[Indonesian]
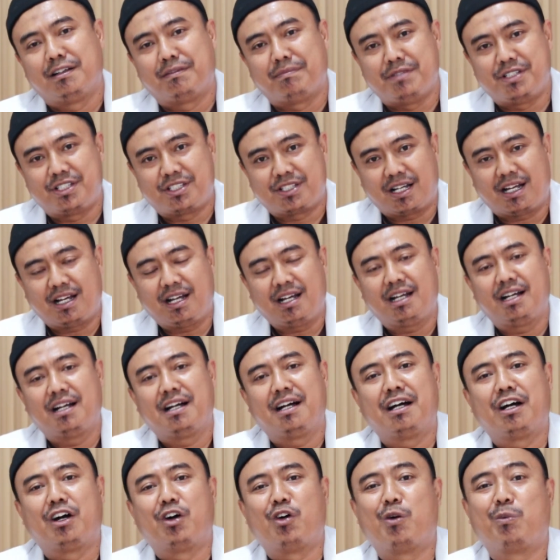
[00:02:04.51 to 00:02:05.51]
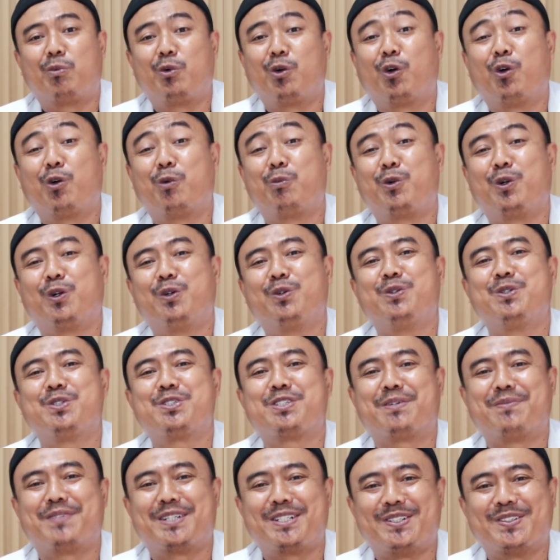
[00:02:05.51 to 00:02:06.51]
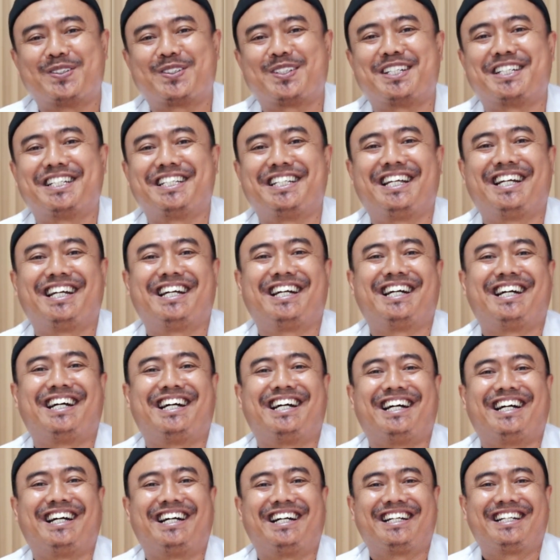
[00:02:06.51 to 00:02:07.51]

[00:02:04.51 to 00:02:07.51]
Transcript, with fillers: bisa ngobrol-ngobrol dulu sama dokternya.